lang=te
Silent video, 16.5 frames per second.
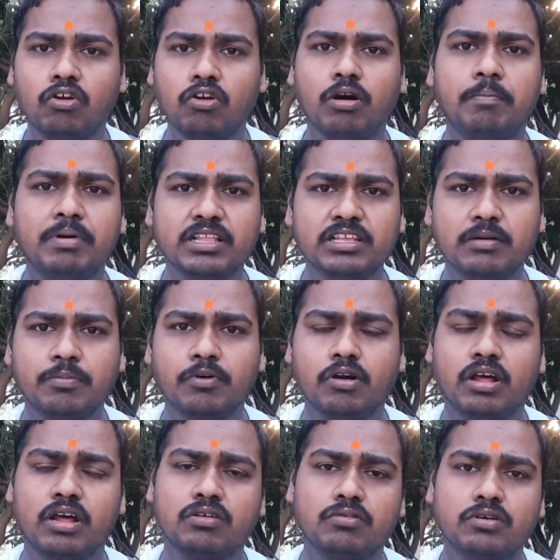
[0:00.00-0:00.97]
గొప్పలు
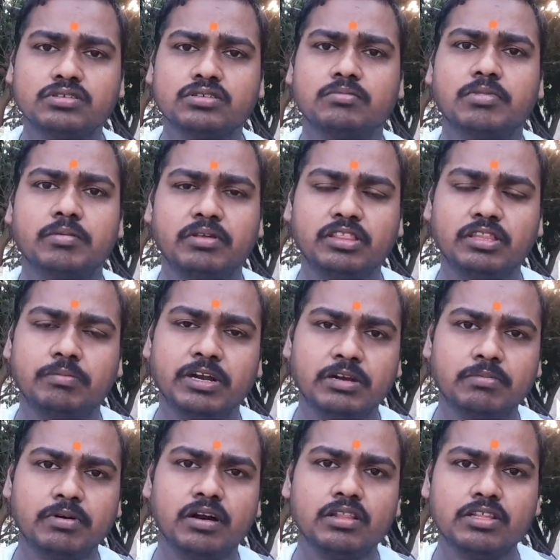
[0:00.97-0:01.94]
చెప్పుకోవడానికి కోసం మేము ఇంత
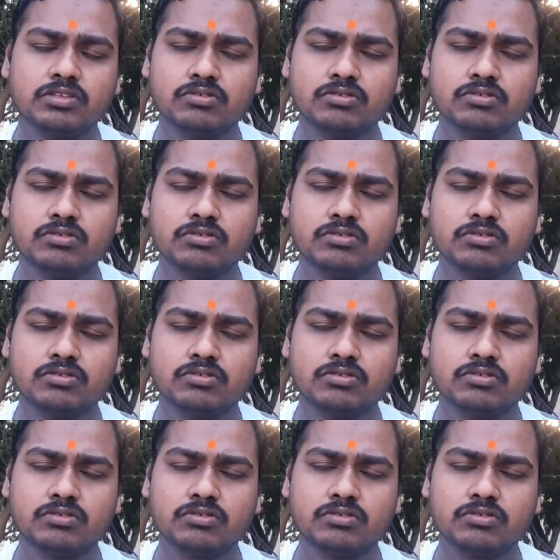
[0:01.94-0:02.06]
పెట్టుబడులు